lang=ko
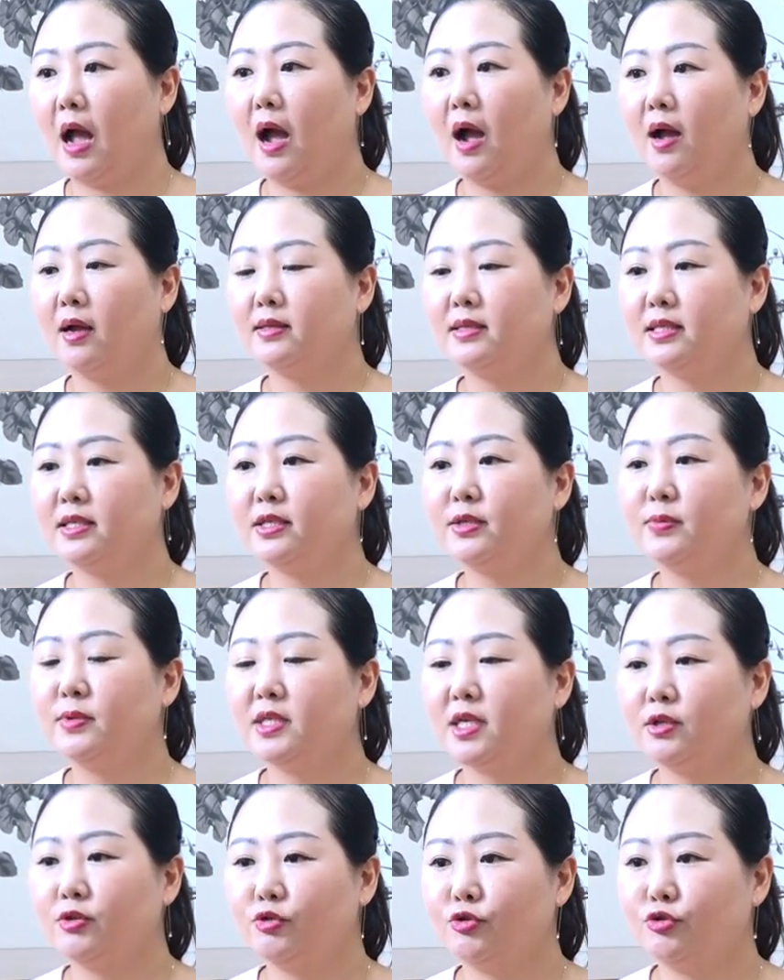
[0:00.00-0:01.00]
아 지금은
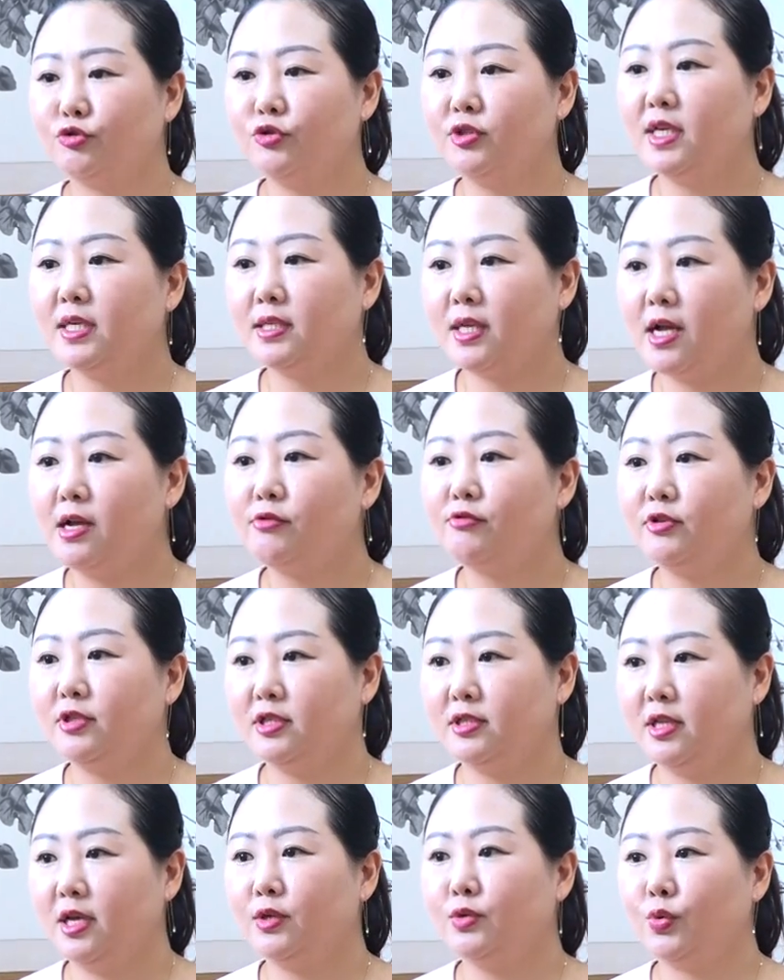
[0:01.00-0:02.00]
제가 두 군데 살고
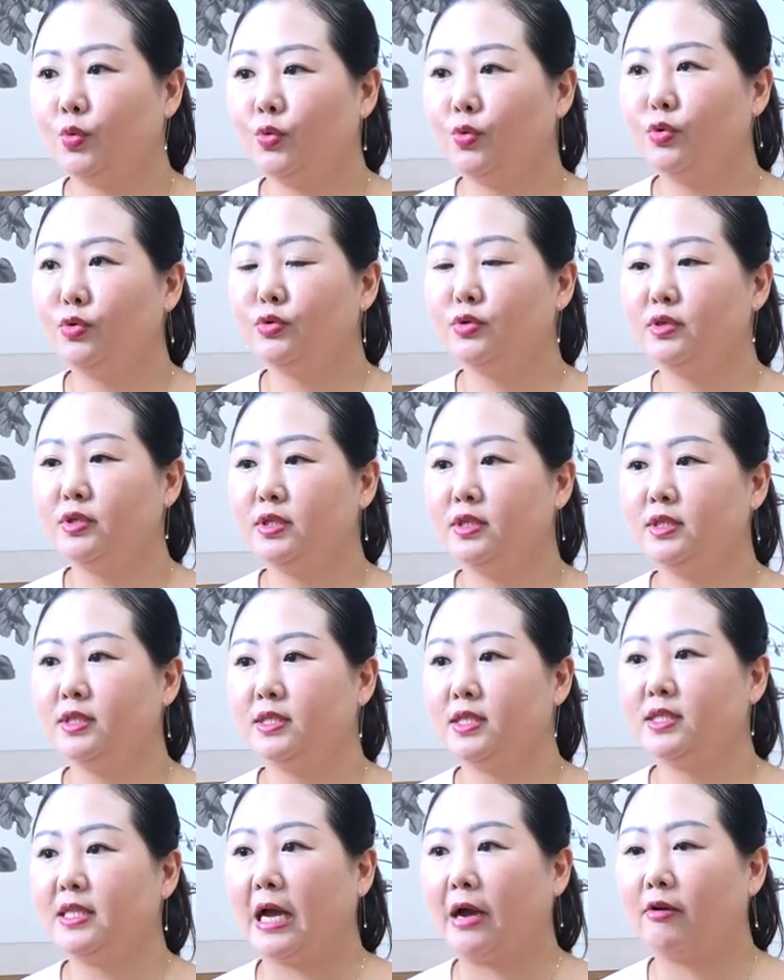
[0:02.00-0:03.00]
있는데 종로는
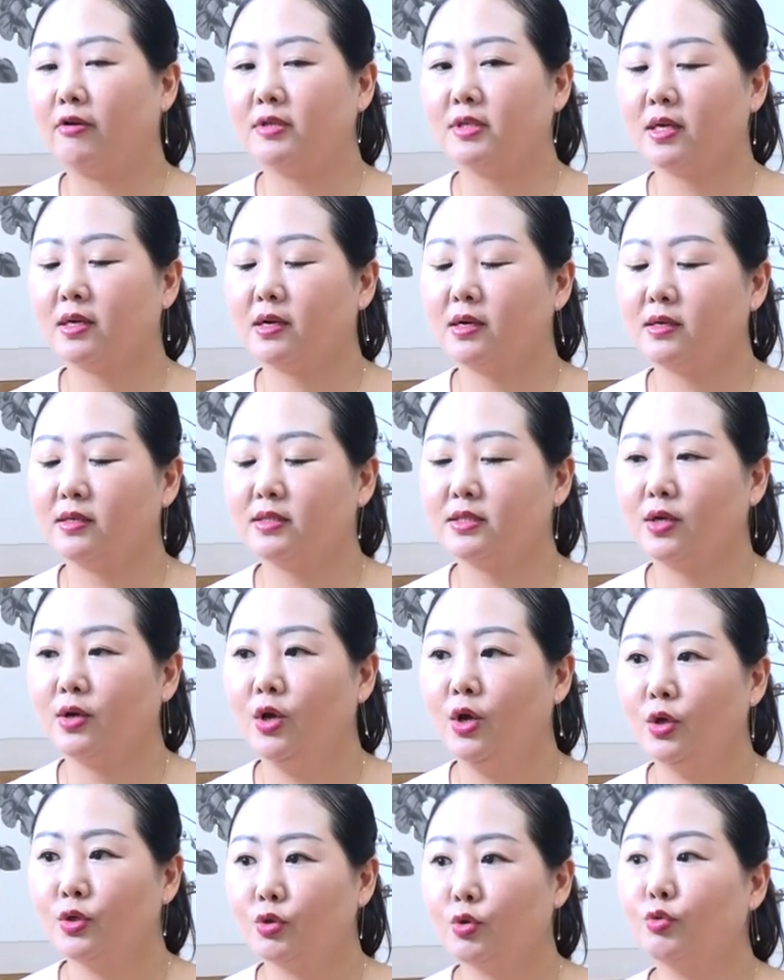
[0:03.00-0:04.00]
이제 낙원산과 근처
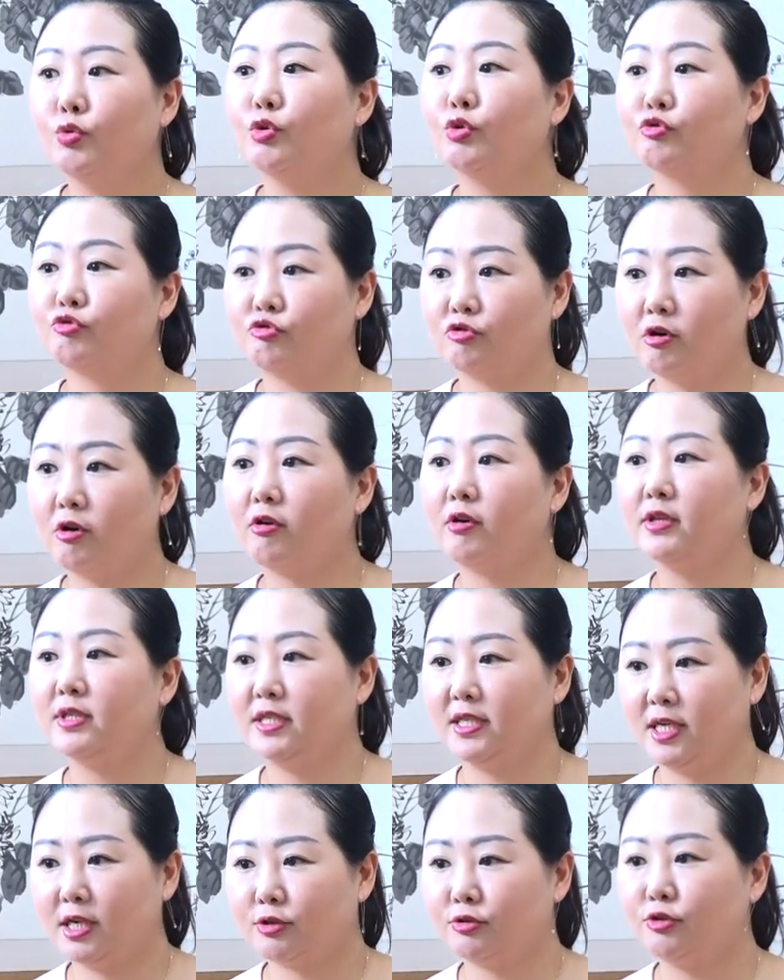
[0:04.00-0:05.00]
종로
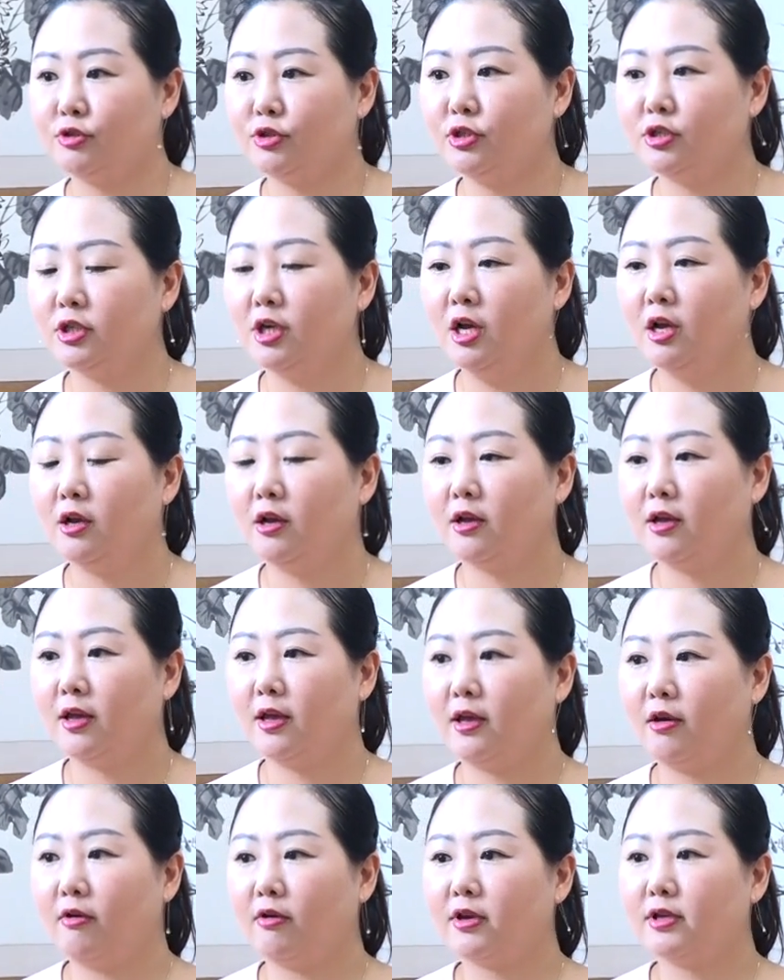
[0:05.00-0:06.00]
국어원이라고 음.
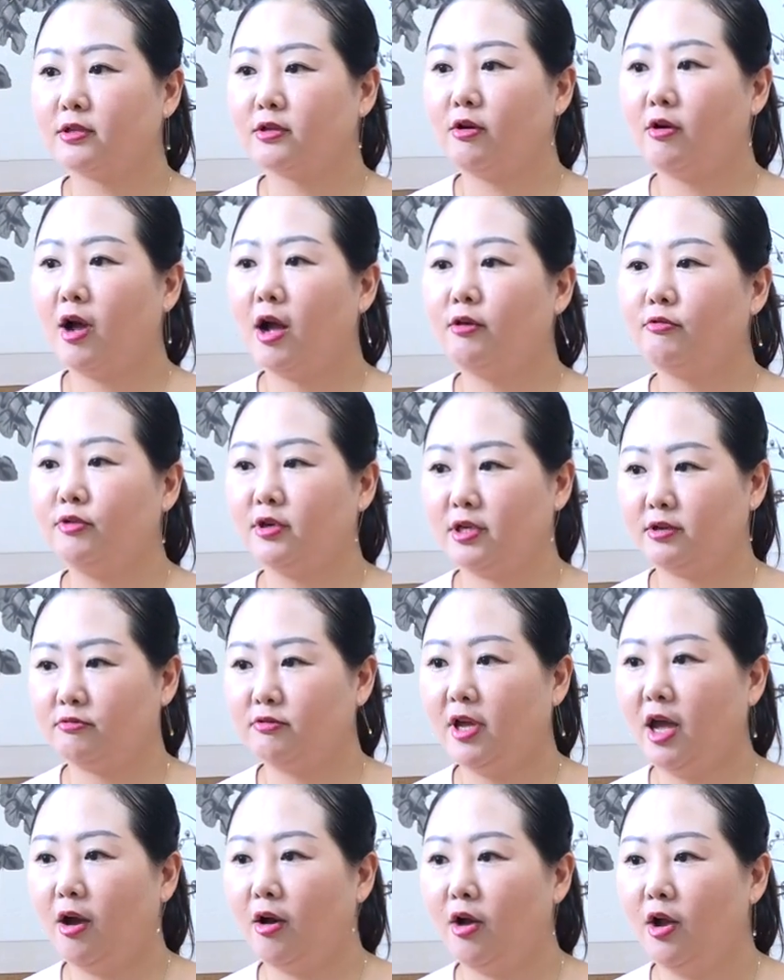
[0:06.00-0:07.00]
예, 여기서 하고
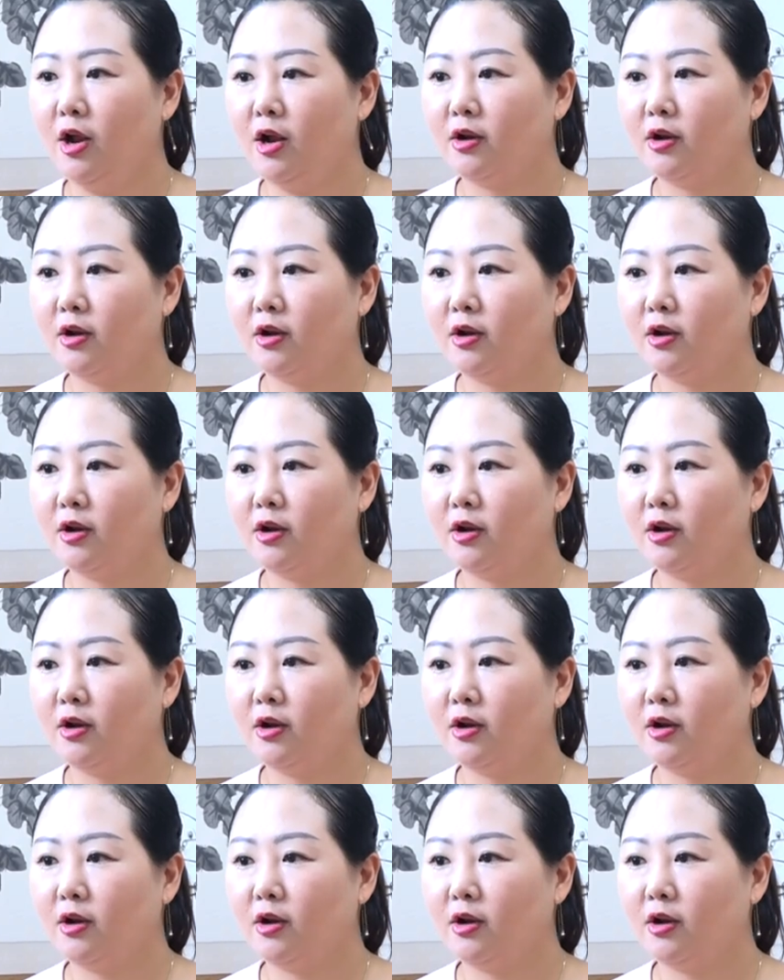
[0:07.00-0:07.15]
있고요.